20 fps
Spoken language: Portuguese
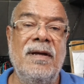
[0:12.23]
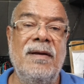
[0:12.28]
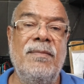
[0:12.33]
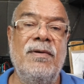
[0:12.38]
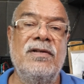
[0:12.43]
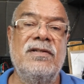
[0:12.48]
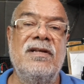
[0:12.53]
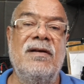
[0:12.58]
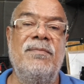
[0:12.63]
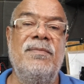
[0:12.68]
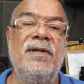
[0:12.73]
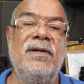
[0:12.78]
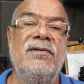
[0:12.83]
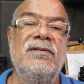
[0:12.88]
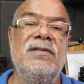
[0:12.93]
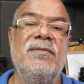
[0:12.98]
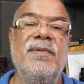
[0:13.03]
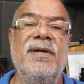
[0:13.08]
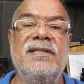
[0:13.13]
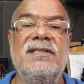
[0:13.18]
bem, meus
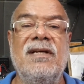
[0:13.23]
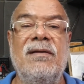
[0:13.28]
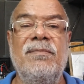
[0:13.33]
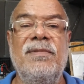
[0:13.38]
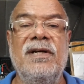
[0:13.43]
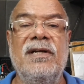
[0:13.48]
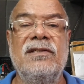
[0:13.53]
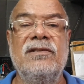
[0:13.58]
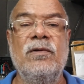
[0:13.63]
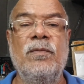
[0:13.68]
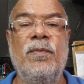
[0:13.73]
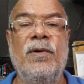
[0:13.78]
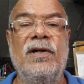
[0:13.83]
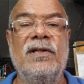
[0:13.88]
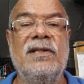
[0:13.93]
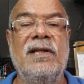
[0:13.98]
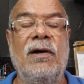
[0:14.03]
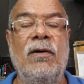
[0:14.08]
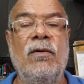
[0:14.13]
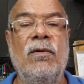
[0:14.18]
amigos e minhas amigas do
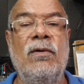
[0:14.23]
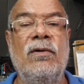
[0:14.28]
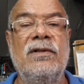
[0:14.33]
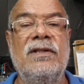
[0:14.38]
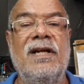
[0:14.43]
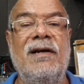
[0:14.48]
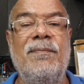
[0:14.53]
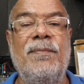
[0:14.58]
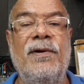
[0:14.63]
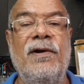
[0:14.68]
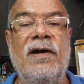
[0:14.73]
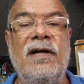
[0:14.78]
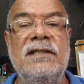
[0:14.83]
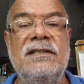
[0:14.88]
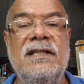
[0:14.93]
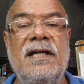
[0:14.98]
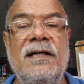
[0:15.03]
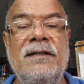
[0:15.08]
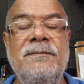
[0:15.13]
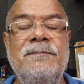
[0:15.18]
portal Contra a
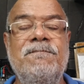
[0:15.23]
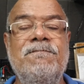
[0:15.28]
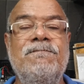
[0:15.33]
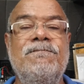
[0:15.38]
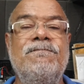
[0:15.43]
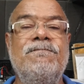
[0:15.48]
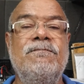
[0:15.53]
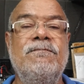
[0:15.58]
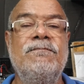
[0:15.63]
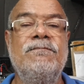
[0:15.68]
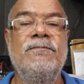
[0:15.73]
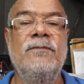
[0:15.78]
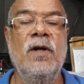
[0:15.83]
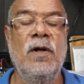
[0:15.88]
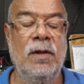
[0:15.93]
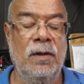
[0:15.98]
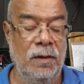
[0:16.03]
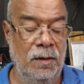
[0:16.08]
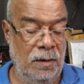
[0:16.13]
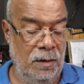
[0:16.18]
Prosa?
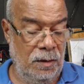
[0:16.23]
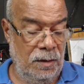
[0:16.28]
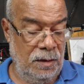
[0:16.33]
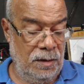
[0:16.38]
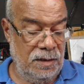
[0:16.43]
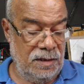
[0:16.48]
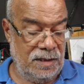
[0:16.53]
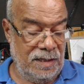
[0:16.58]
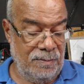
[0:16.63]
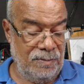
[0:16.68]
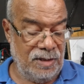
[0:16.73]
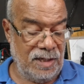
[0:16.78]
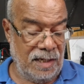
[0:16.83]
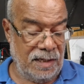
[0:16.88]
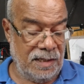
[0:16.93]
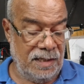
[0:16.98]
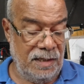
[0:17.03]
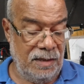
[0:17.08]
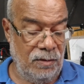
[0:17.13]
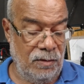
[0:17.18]
Estamos
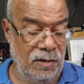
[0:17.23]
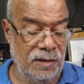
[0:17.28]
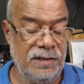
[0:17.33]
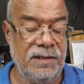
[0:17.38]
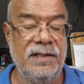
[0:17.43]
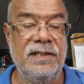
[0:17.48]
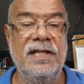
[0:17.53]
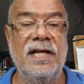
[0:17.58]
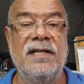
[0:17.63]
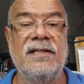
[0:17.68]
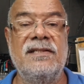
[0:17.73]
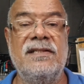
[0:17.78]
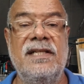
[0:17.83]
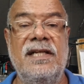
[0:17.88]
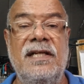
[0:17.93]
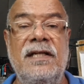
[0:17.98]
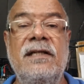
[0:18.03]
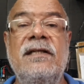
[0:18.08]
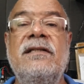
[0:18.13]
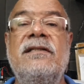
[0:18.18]
aqui hoje, dia
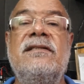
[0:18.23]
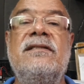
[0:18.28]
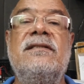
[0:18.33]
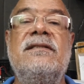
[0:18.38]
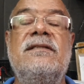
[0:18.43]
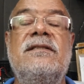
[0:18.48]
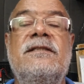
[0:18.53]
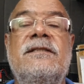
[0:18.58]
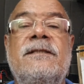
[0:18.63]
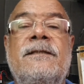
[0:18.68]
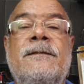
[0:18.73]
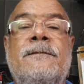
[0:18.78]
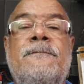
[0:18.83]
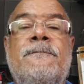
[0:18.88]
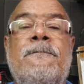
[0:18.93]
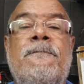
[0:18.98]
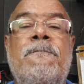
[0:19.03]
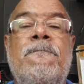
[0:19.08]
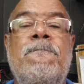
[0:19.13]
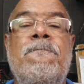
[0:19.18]
6,
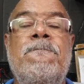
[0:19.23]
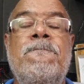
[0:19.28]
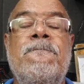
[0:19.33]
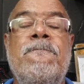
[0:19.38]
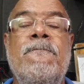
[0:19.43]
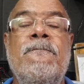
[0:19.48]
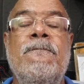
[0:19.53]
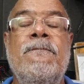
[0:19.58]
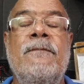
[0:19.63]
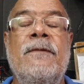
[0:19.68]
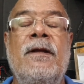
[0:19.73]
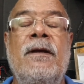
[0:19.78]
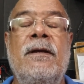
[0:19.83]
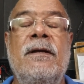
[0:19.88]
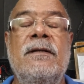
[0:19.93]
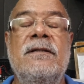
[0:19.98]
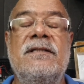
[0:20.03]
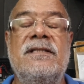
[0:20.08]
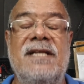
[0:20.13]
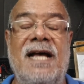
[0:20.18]

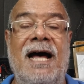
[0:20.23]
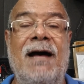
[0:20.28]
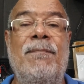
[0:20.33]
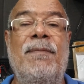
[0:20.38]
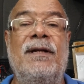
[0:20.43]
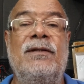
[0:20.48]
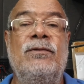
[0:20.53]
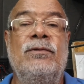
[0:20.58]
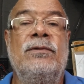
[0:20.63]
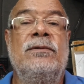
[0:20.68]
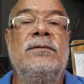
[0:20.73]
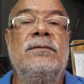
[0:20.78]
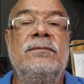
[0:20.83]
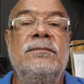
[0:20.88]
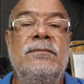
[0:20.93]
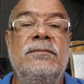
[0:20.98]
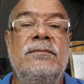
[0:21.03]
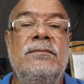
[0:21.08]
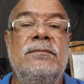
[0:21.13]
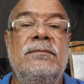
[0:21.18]
sábado,
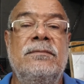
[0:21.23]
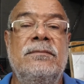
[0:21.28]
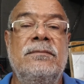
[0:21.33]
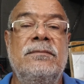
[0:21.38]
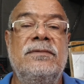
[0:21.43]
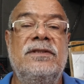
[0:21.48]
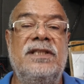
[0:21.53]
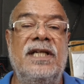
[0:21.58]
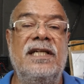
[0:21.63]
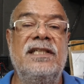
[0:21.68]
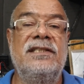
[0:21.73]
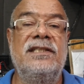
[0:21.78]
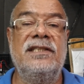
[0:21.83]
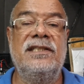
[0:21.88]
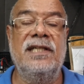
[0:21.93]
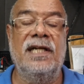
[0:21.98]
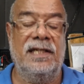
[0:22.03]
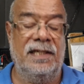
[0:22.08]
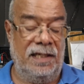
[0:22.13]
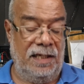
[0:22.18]
6 de
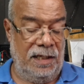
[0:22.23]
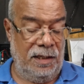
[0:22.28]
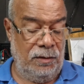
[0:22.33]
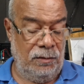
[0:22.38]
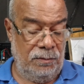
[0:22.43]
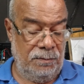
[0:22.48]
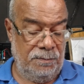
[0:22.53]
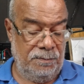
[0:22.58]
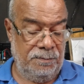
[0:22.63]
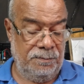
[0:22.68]
janeiro.